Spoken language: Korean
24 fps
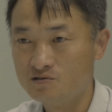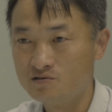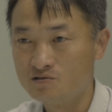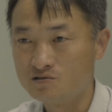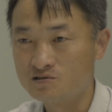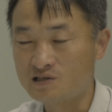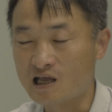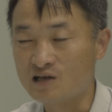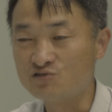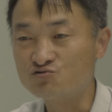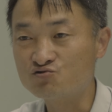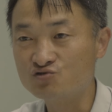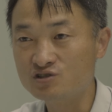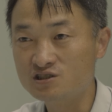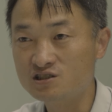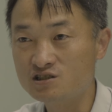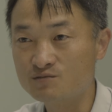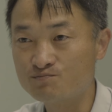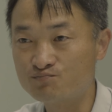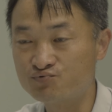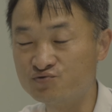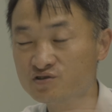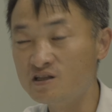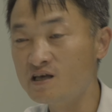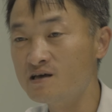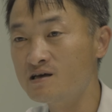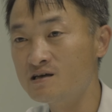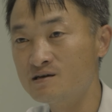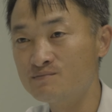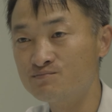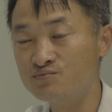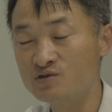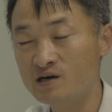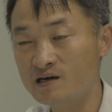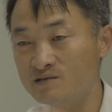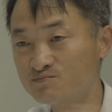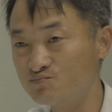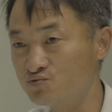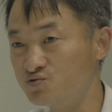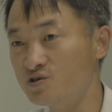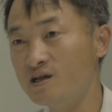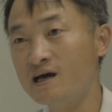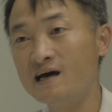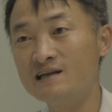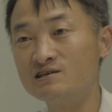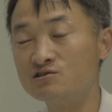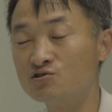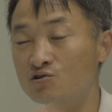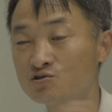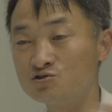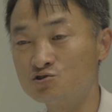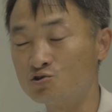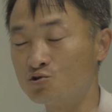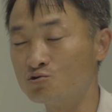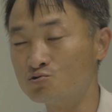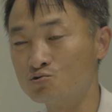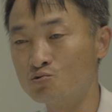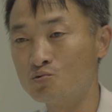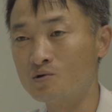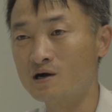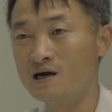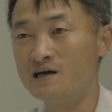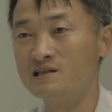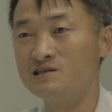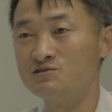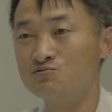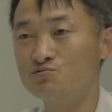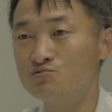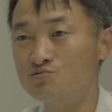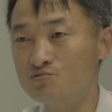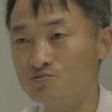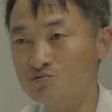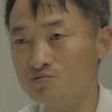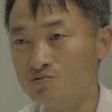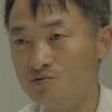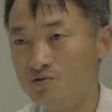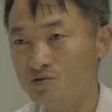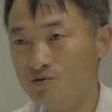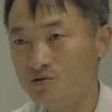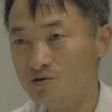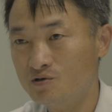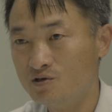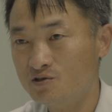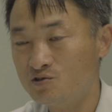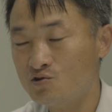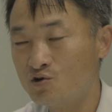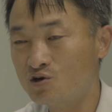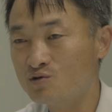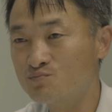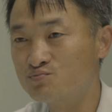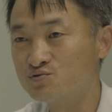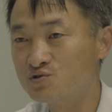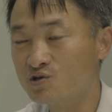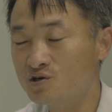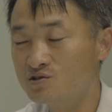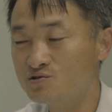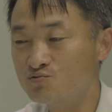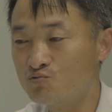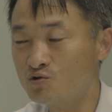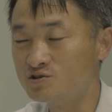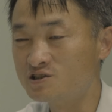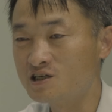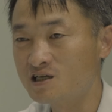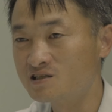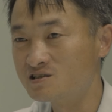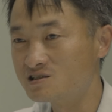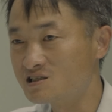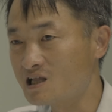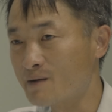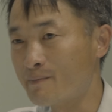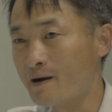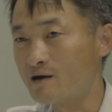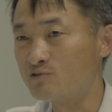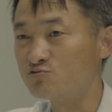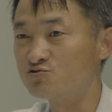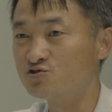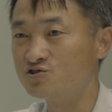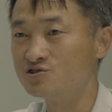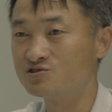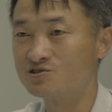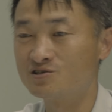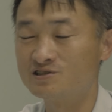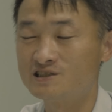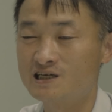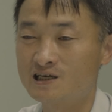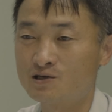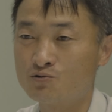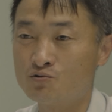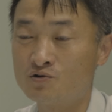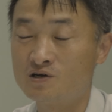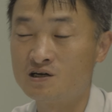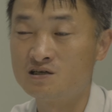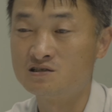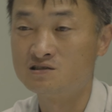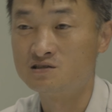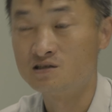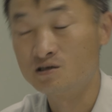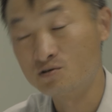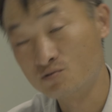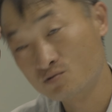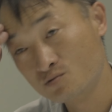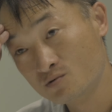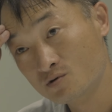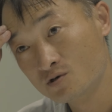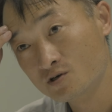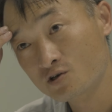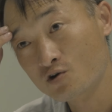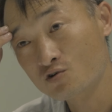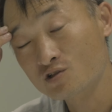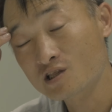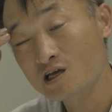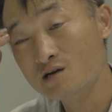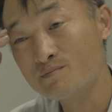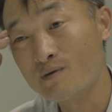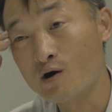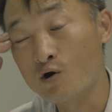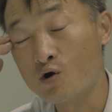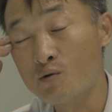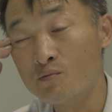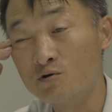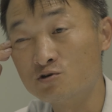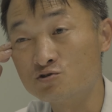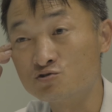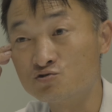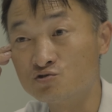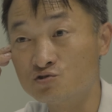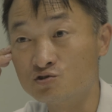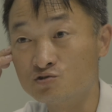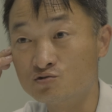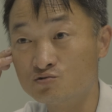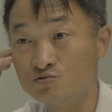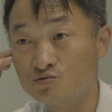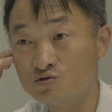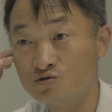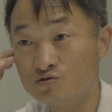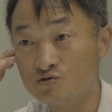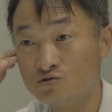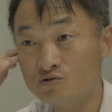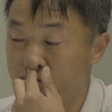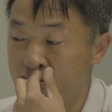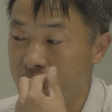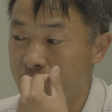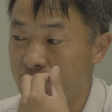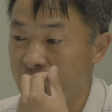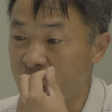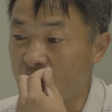단순히 이제 분해, 분해하는 것 정도가 아니고 여기 붙어있는 원자들을 다 바꿀 수 있어요. 자기 원하는 대로 형태를 바꿔버릴 수도 있고.